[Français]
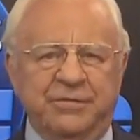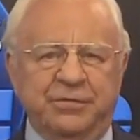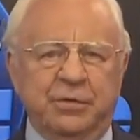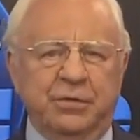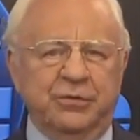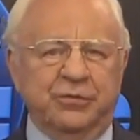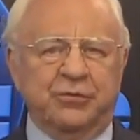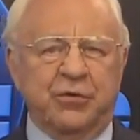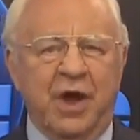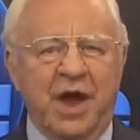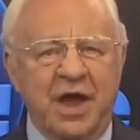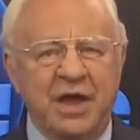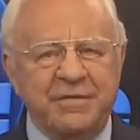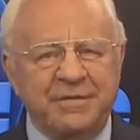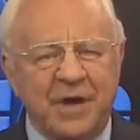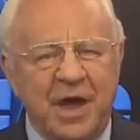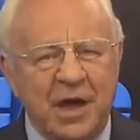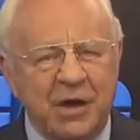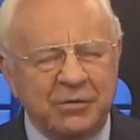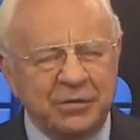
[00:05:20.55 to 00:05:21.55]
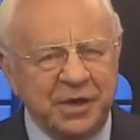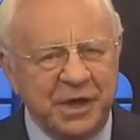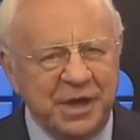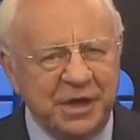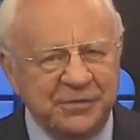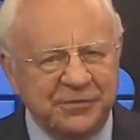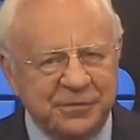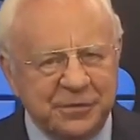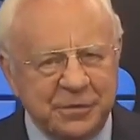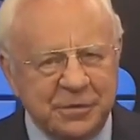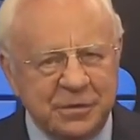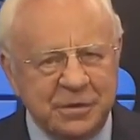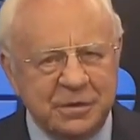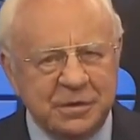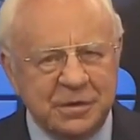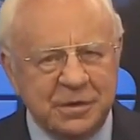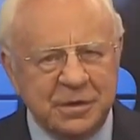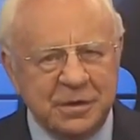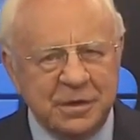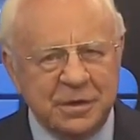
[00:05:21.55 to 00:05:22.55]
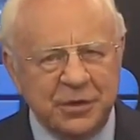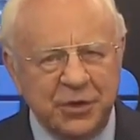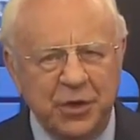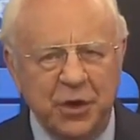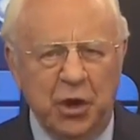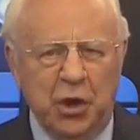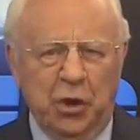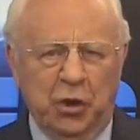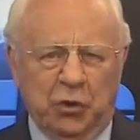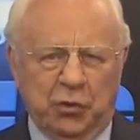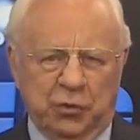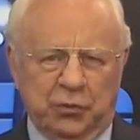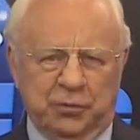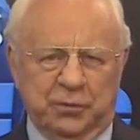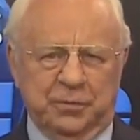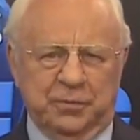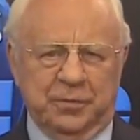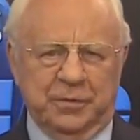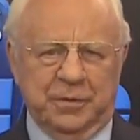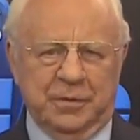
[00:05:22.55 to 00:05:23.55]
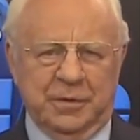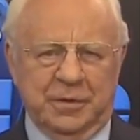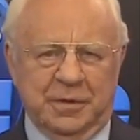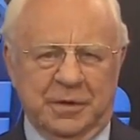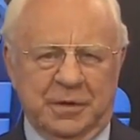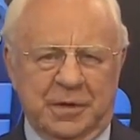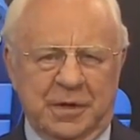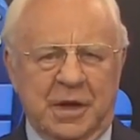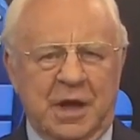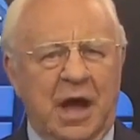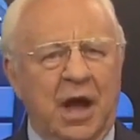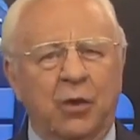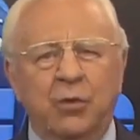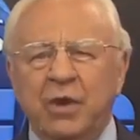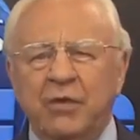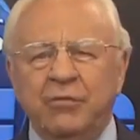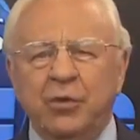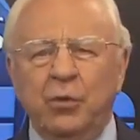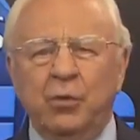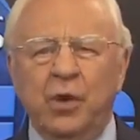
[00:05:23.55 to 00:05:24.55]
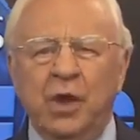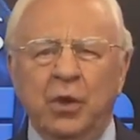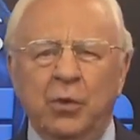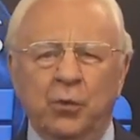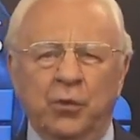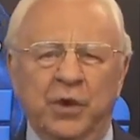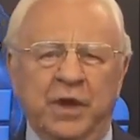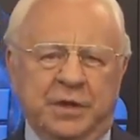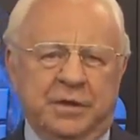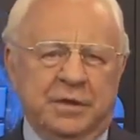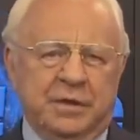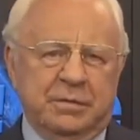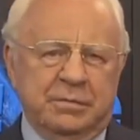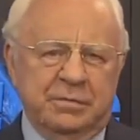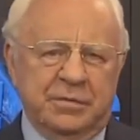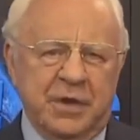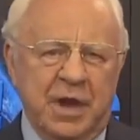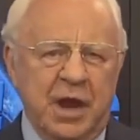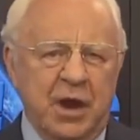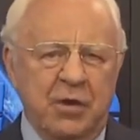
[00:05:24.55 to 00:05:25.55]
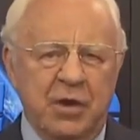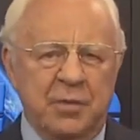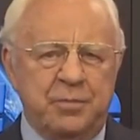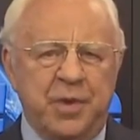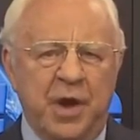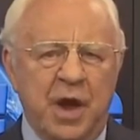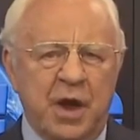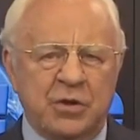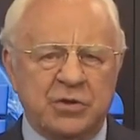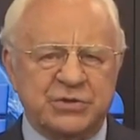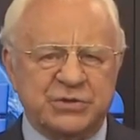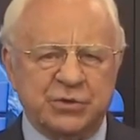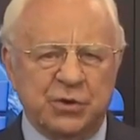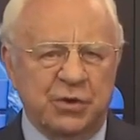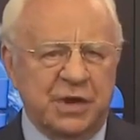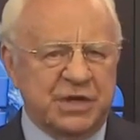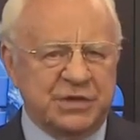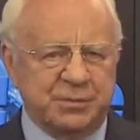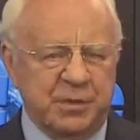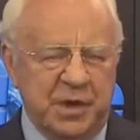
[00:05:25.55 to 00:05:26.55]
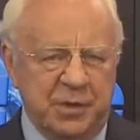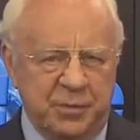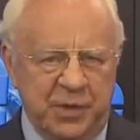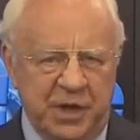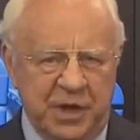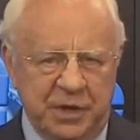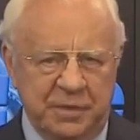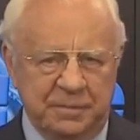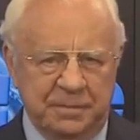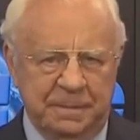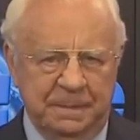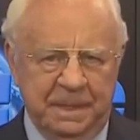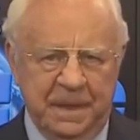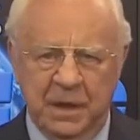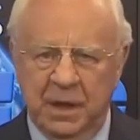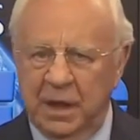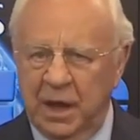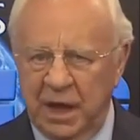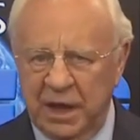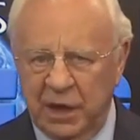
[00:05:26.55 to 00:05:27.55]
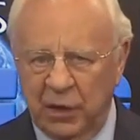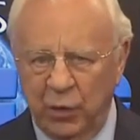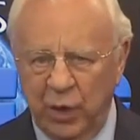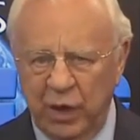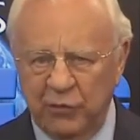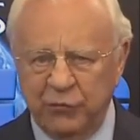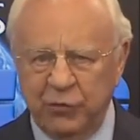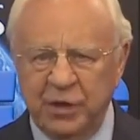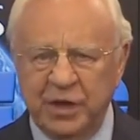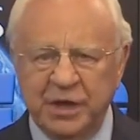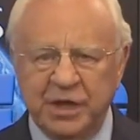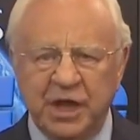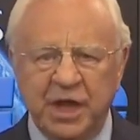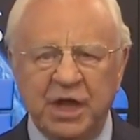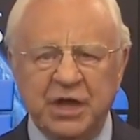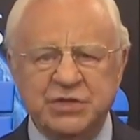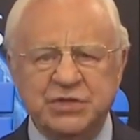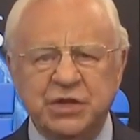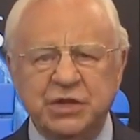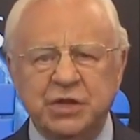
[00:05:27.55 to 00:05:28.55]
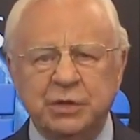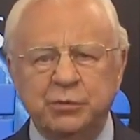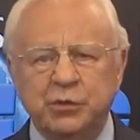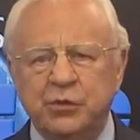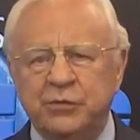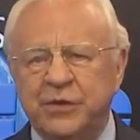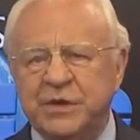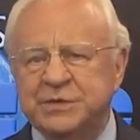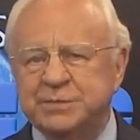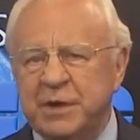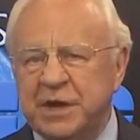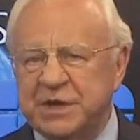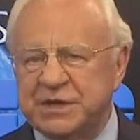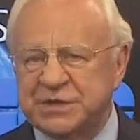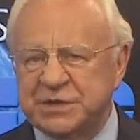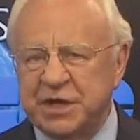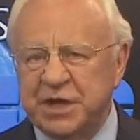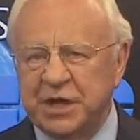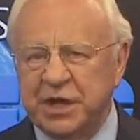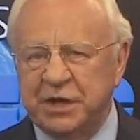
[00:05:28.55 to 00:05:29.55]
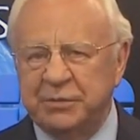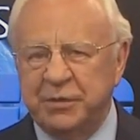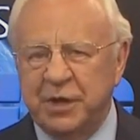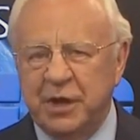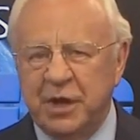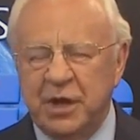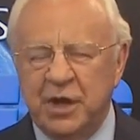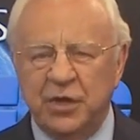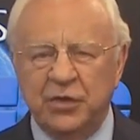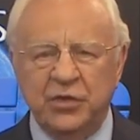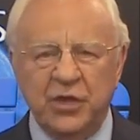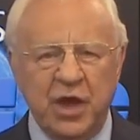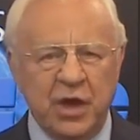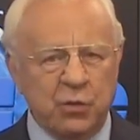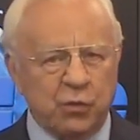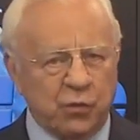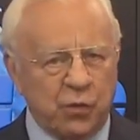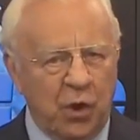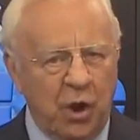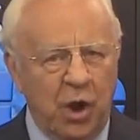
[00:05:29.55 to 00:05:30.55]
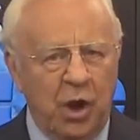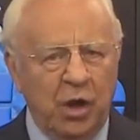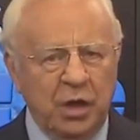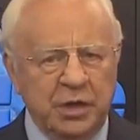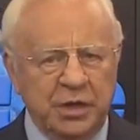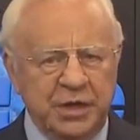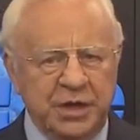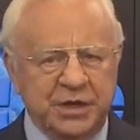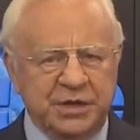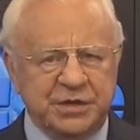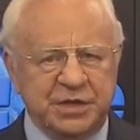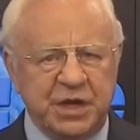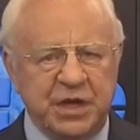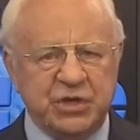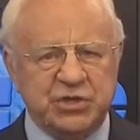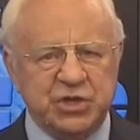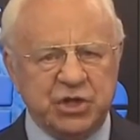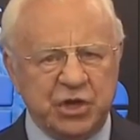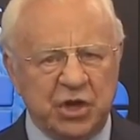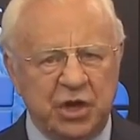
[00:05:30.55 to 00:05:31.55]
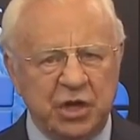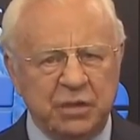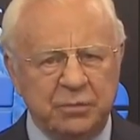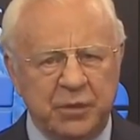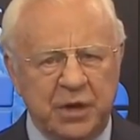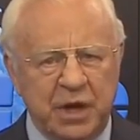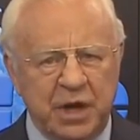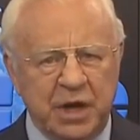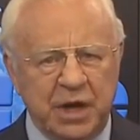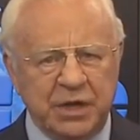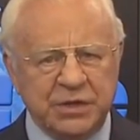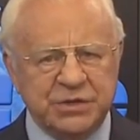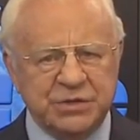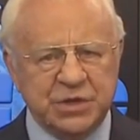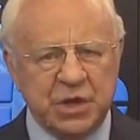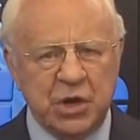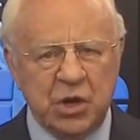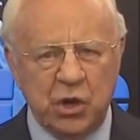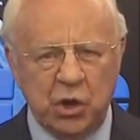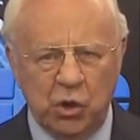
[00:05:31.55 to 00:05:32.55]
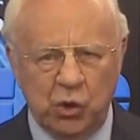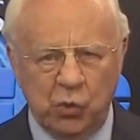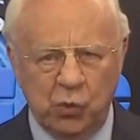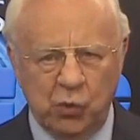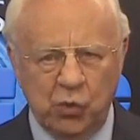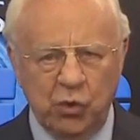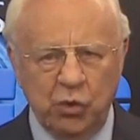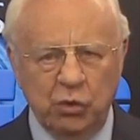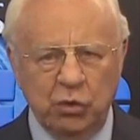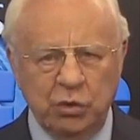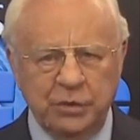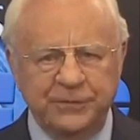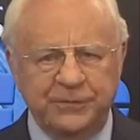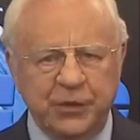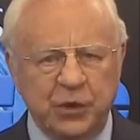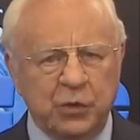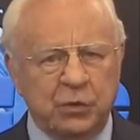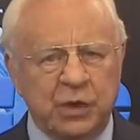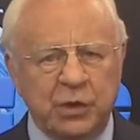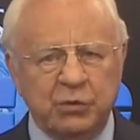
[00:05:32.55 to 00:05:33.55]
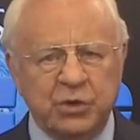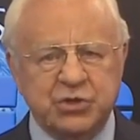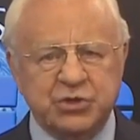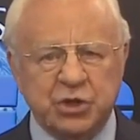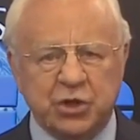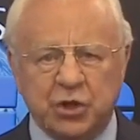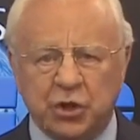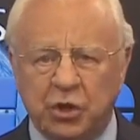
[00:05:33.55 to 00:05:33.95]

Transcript: peut-il chasser le mal Non, Autant les histoires d'Harry Potter peuvent paraître bien écrites et les films peuvent sembler agréables, autant ils enseignent aux jeunes une fausse vision du monde,